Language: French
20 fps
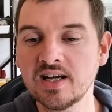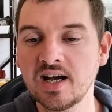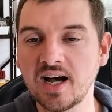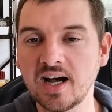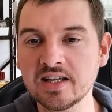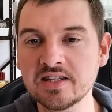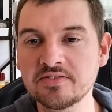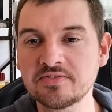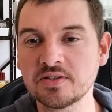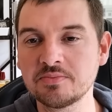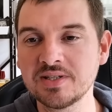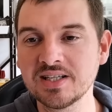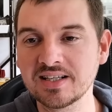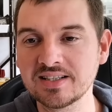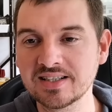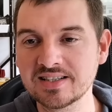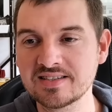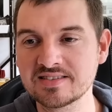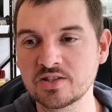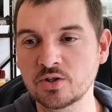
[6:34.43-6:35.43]
Un éphémère,
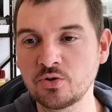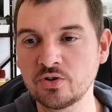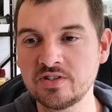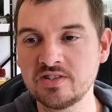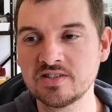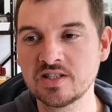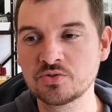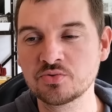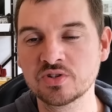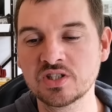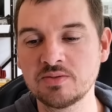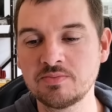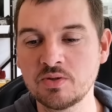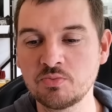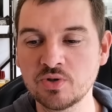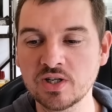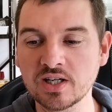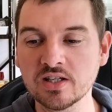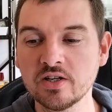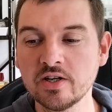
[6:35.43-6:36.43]
la désynchronisation des
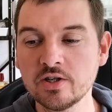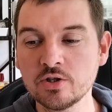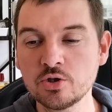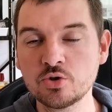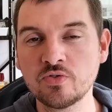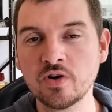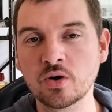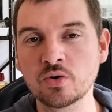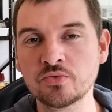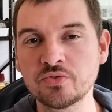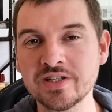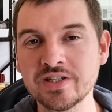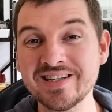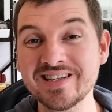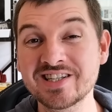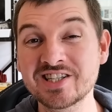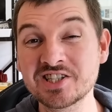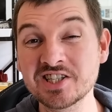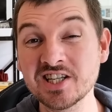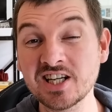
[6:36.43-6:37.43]
mémoires. Tu vas renvoyer
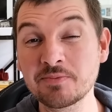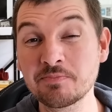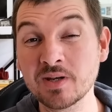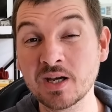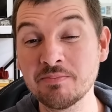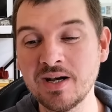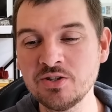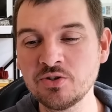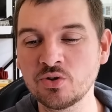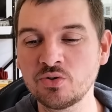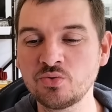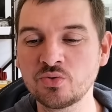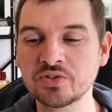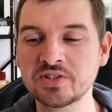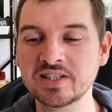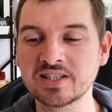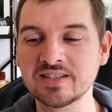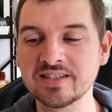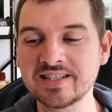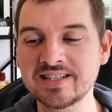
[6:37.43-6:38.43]
chaque permanent non
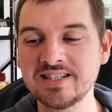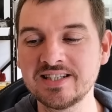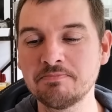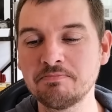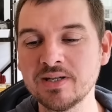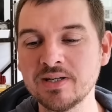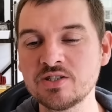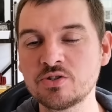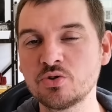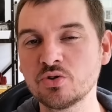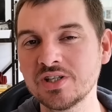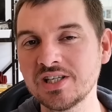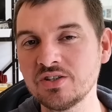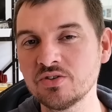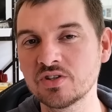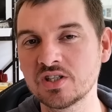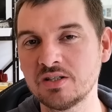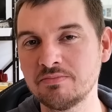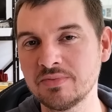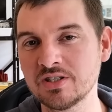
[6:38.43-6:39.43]
terrain qui n'est pas historique
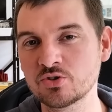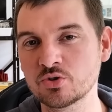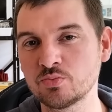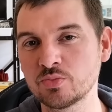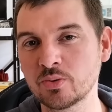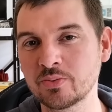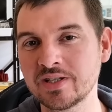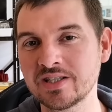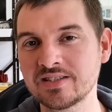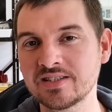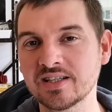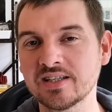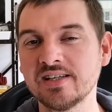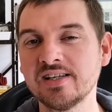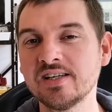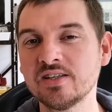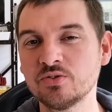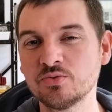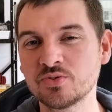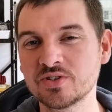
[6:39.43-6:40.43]
dans la main de son propriétaire.
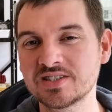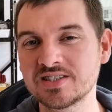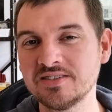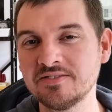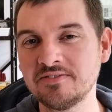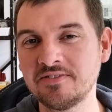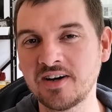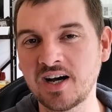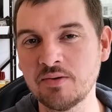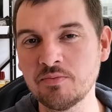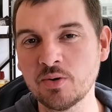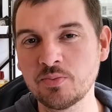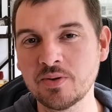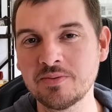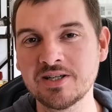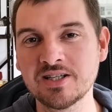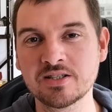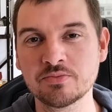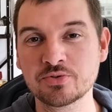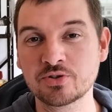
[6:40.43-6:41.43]
Donc c'est vraiment pas
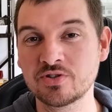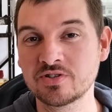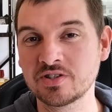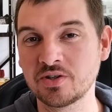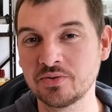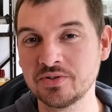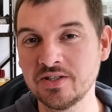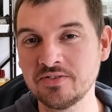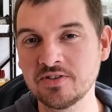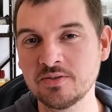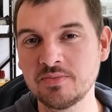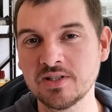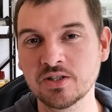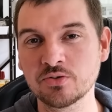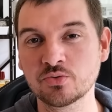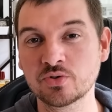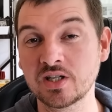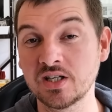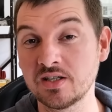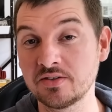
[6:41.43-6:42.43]
mal, hein, parce que c'est en éphémère,
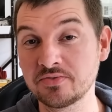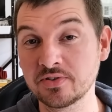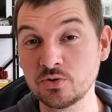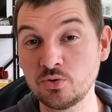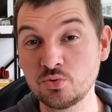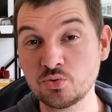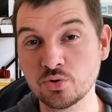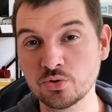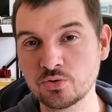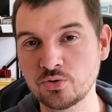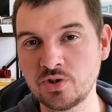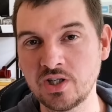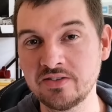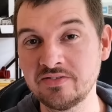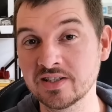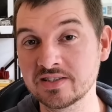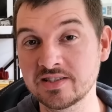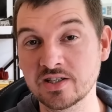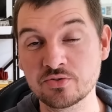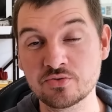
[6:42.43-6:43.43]
donc à la fin du tour de
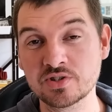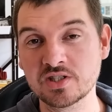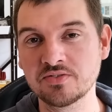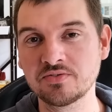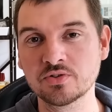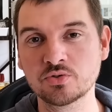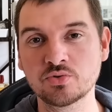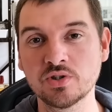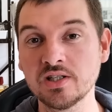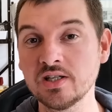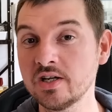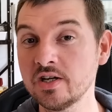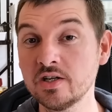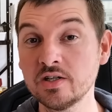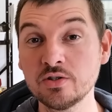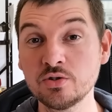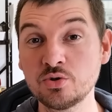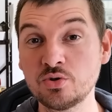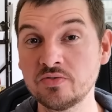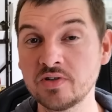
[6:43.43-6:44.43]
l'adversaire juste avant toi,
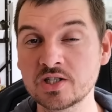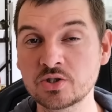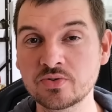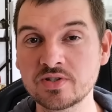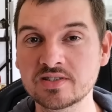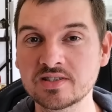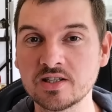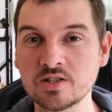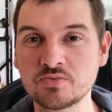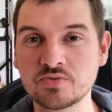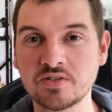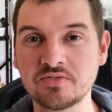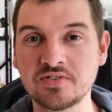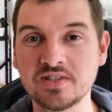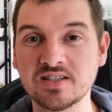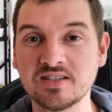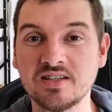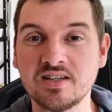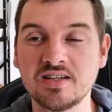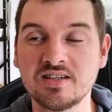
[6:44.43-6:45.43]
tu vas jouer ça, tu vas
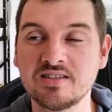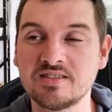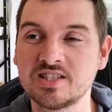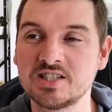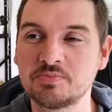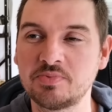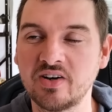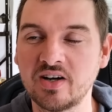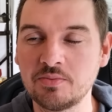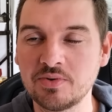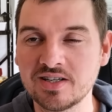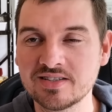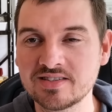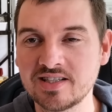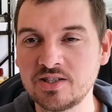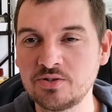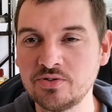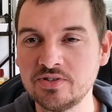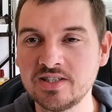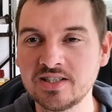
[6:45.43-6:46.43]
faire c'est pas vraiment un
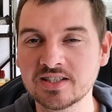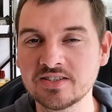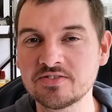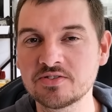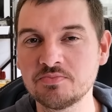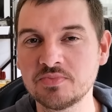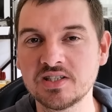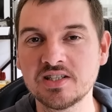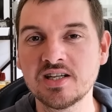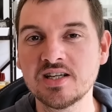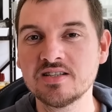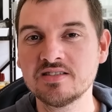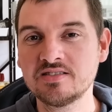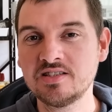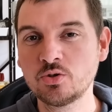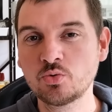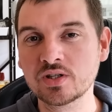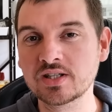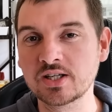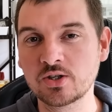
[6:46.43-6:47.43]
Cyclonic Rift, mais si
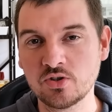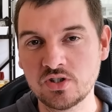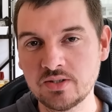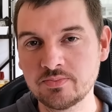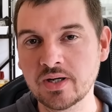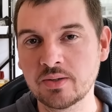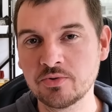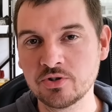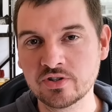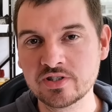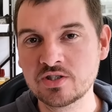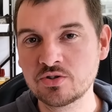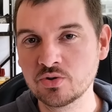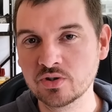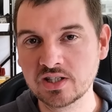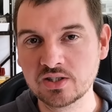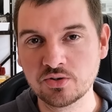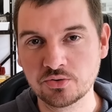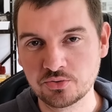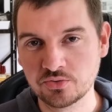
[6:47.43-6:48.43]
toi t'as que des permanents
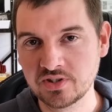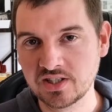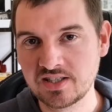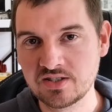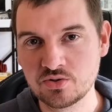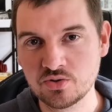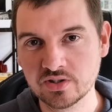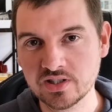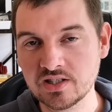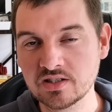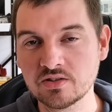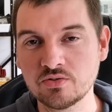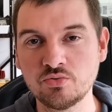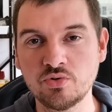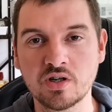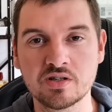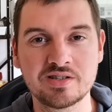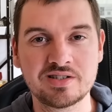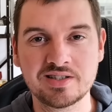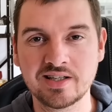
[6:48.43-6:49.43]
historiques dans ton deck historique, ou
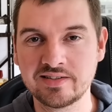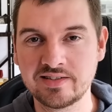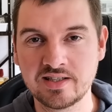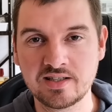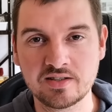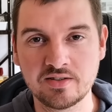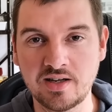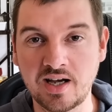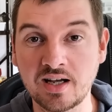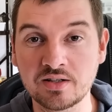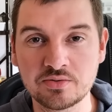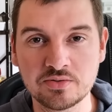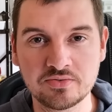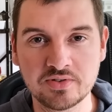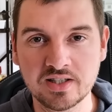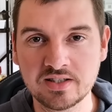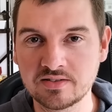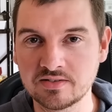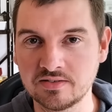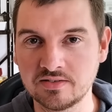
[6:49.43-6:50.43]
alors si un deck euh,
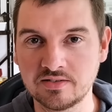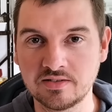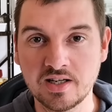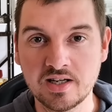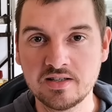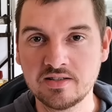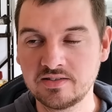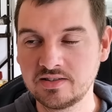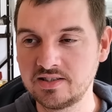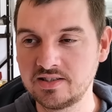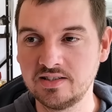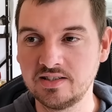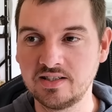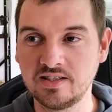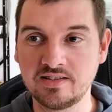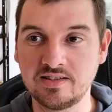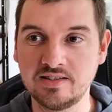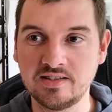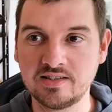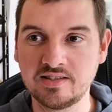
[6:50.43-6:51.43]
artefact euh, qui,
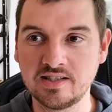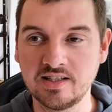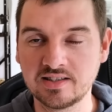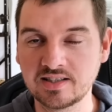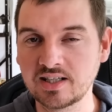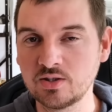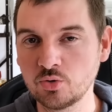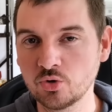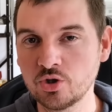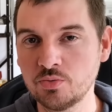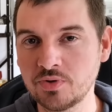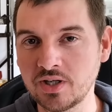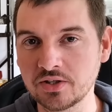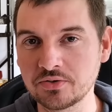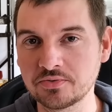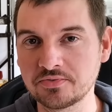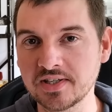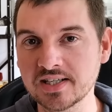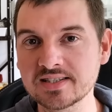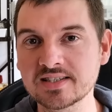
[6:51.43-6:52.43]
est très lourdement
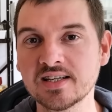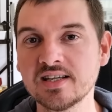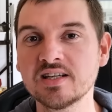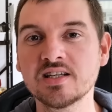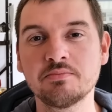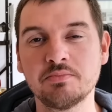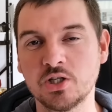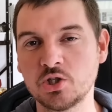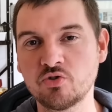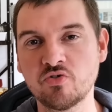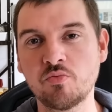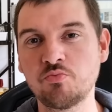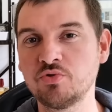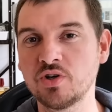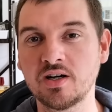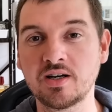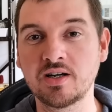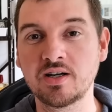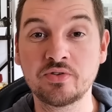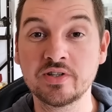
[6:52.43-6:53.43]
artefact, bah, tu vas
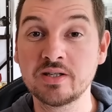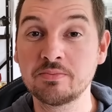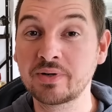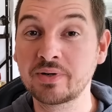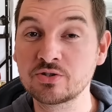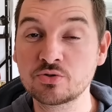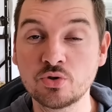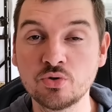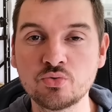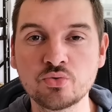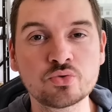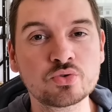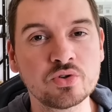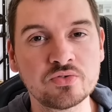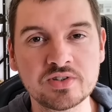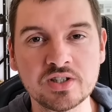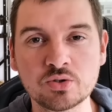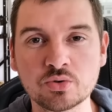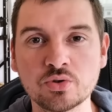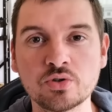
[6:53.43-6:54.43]
pouvoir renvoyer presque tout sauf
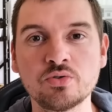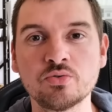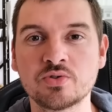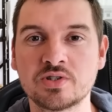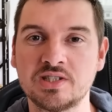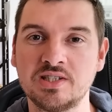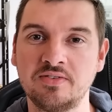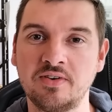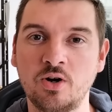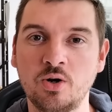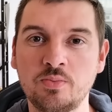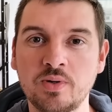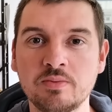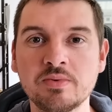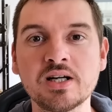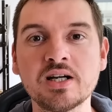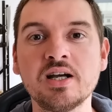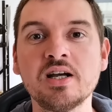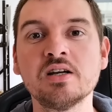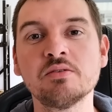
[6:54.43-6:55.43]
tes trucs, donc c'est vraiment pas
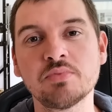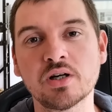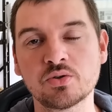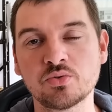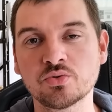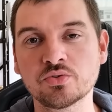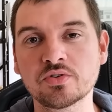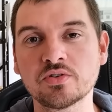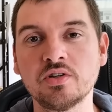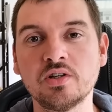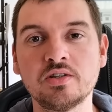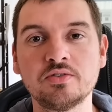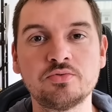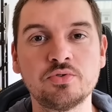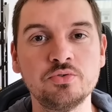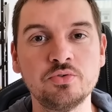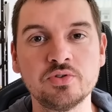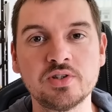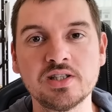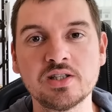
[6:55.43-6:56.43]
mal. Par contre, faut
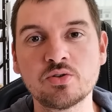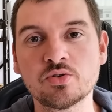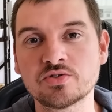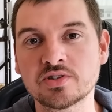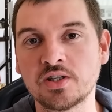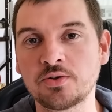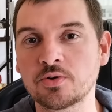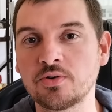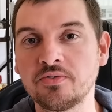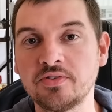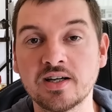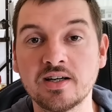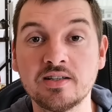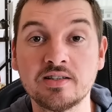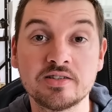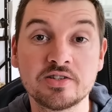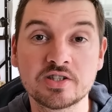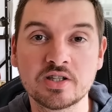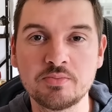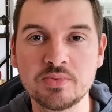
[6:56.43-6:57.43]
noter que ça ne
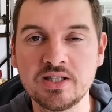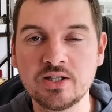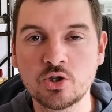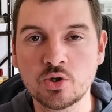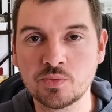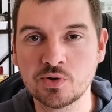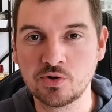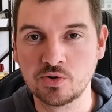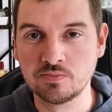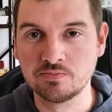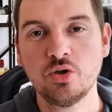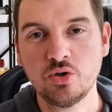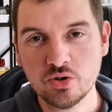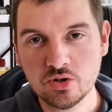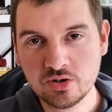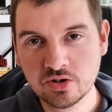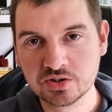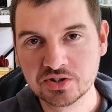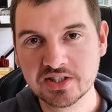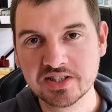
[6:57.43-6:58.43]
renverra jamais les commandants. Le
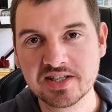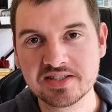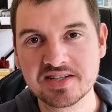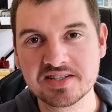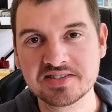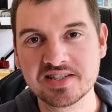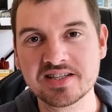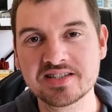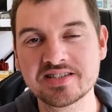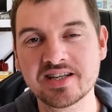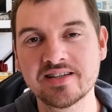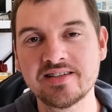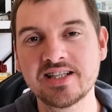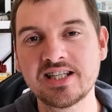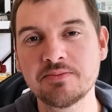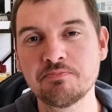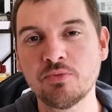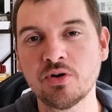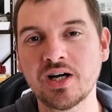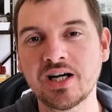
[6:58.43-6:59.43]
gantelet d'assassin, c'est un
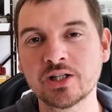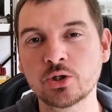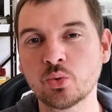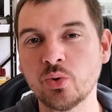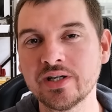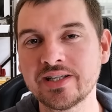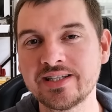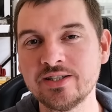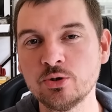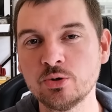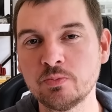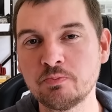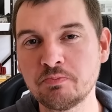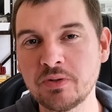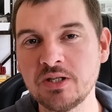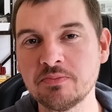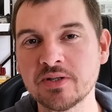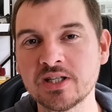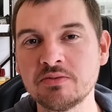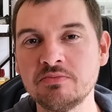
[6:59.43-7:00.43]
équipement à 3 qui ne
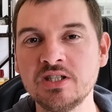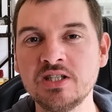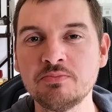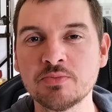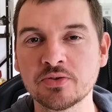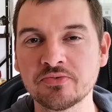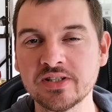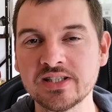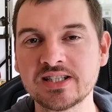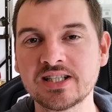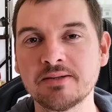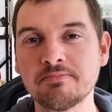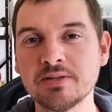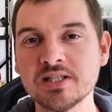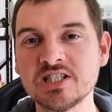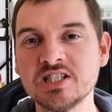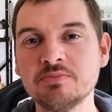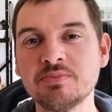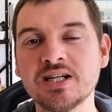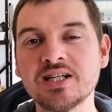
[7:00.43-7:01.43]
paye pas de mine, mais en fait qui est pas
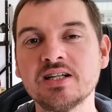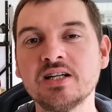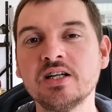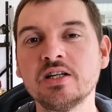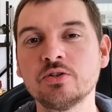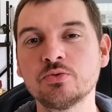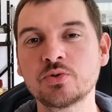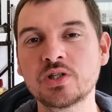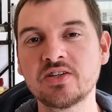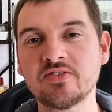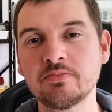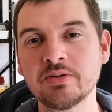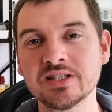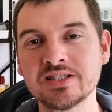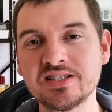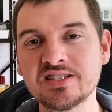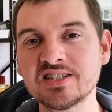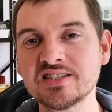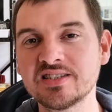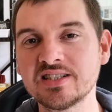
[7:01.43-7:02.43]
si mal, donc il fait
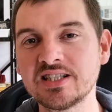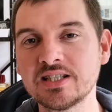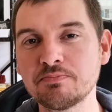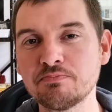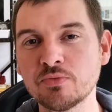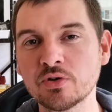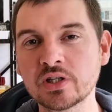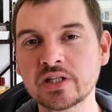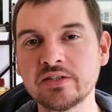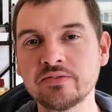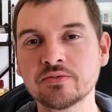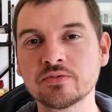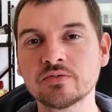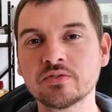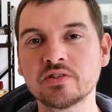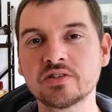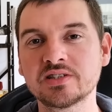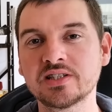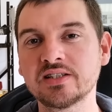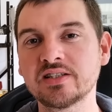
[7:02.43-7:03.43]
partie de ces équipements qui vont
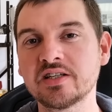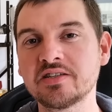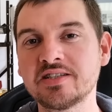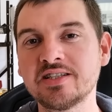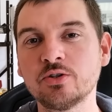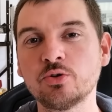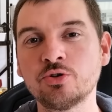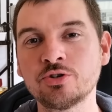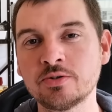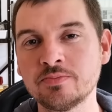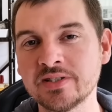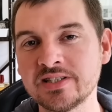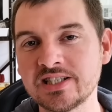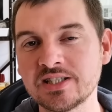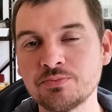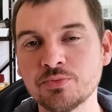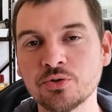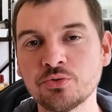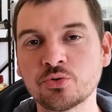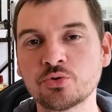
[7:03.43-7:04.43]
s'attacher
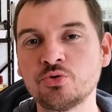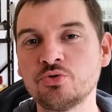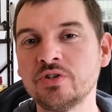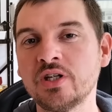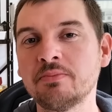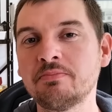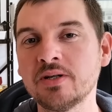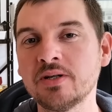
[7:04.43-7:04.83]
automatiquement, donc tu n'as